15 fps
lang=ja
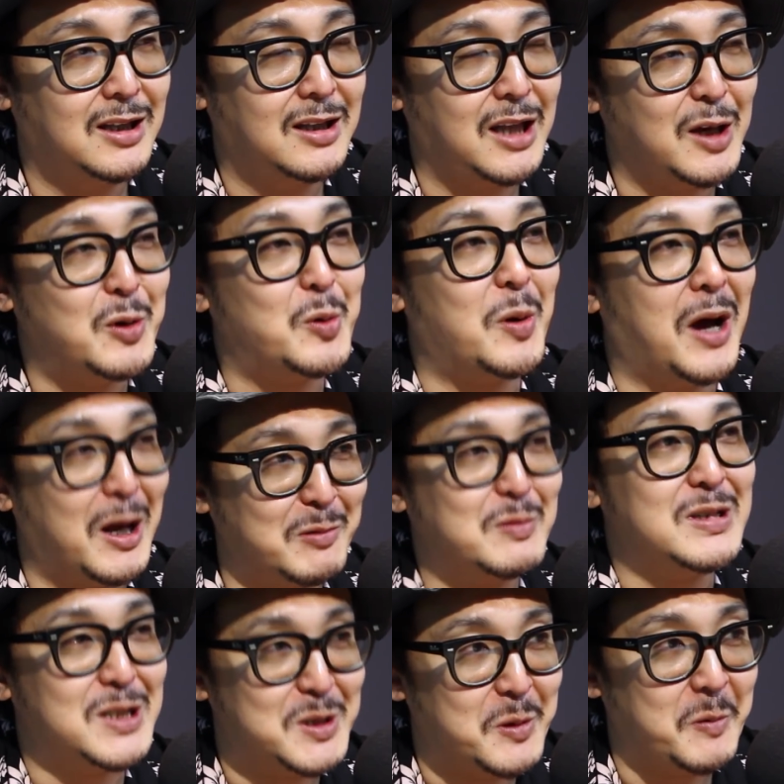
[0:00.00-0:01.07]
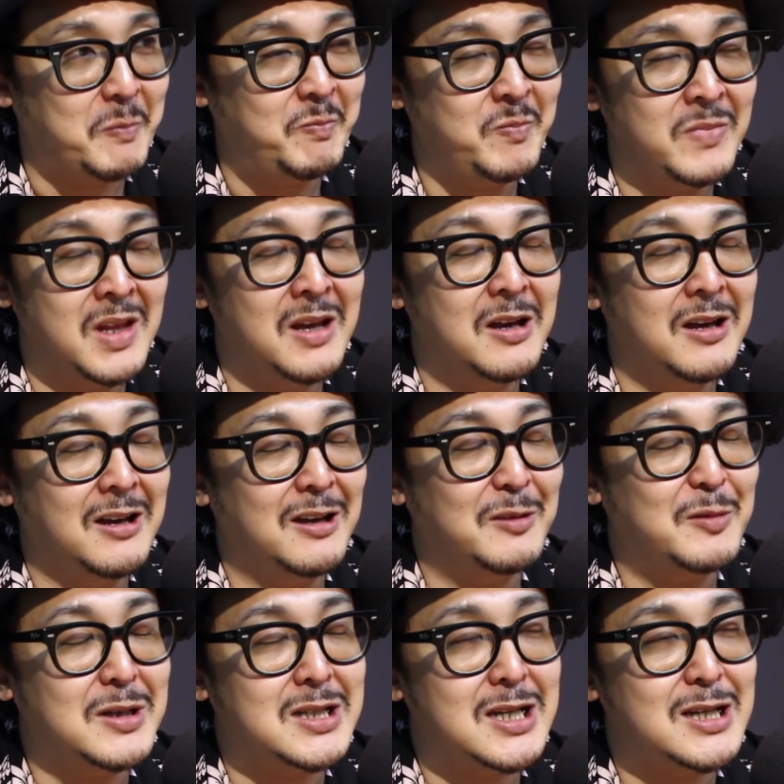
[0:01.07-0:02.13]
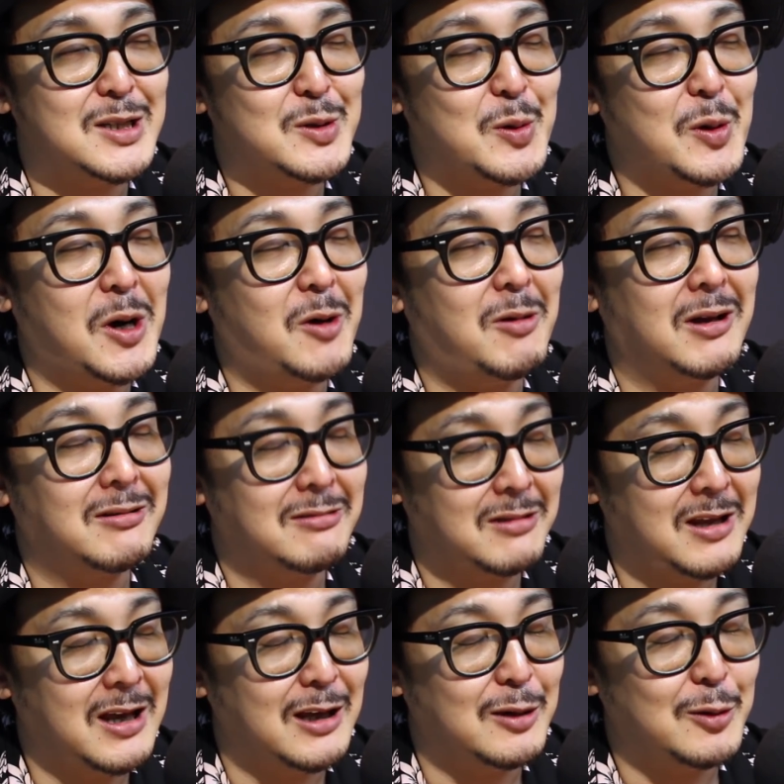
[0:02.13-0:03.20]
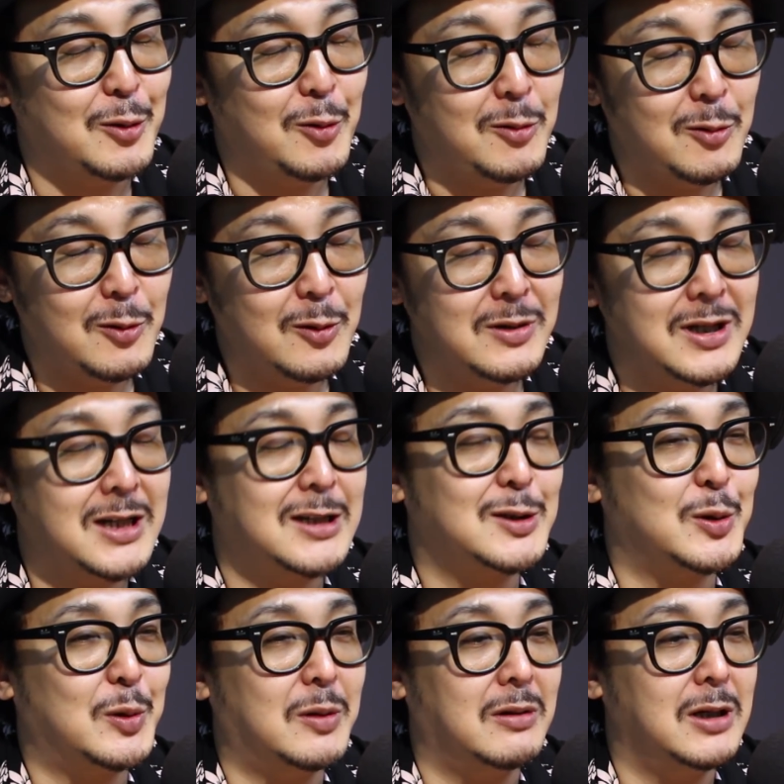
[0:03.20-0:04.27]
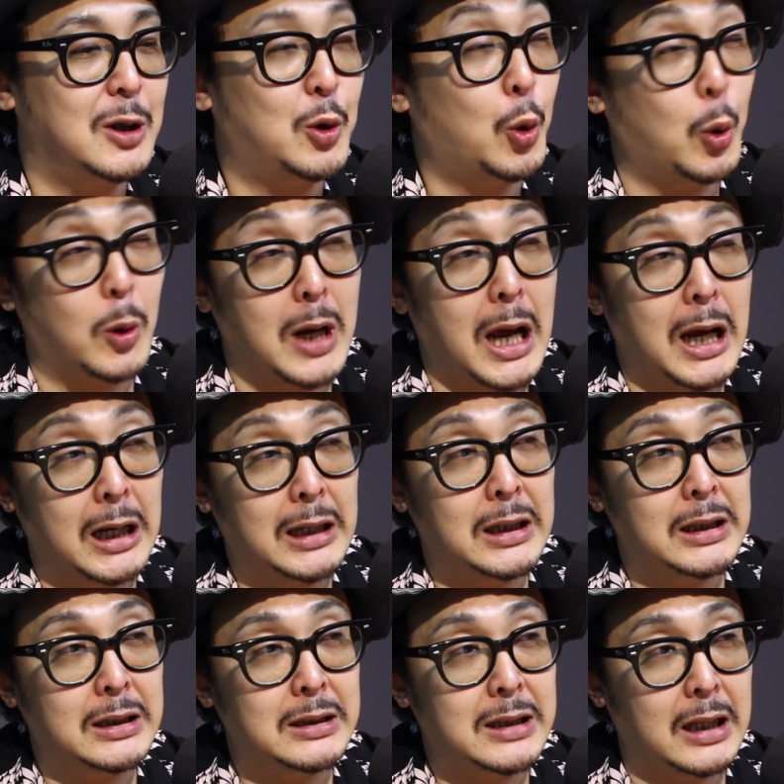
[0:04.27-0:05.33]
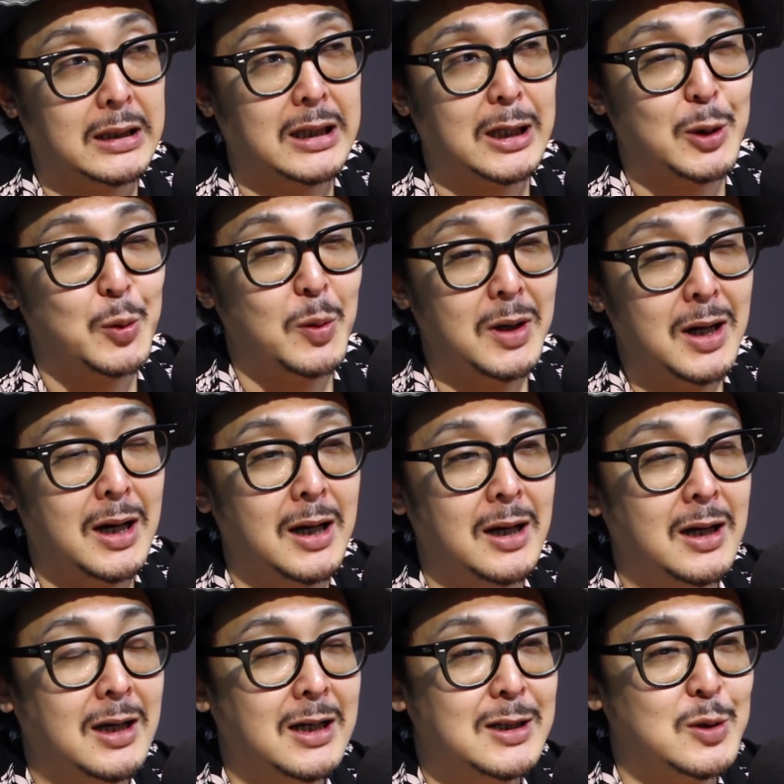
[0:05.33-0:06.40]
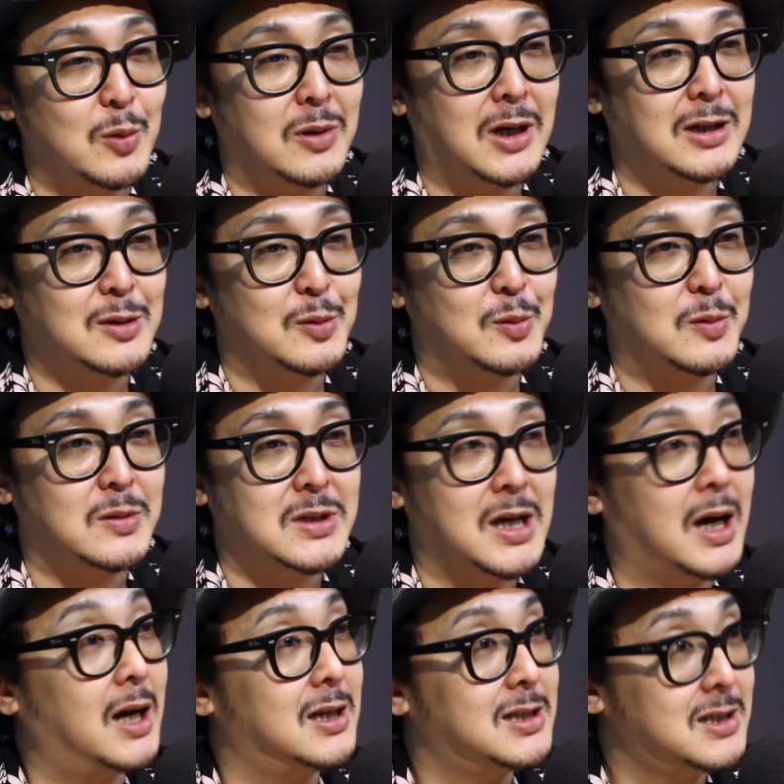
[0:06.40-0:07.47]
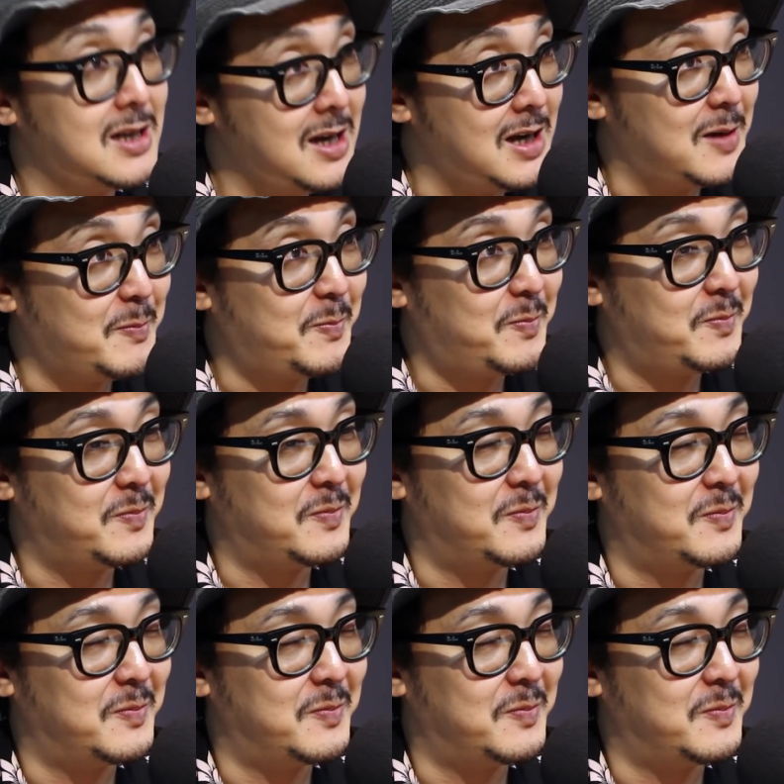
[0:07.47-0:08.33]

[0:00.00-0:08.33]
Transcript: ていうのがあるんですよ。うん、なるほどで戦争が終わってどうにかそのリコーランだった人がその家族を探して、うん、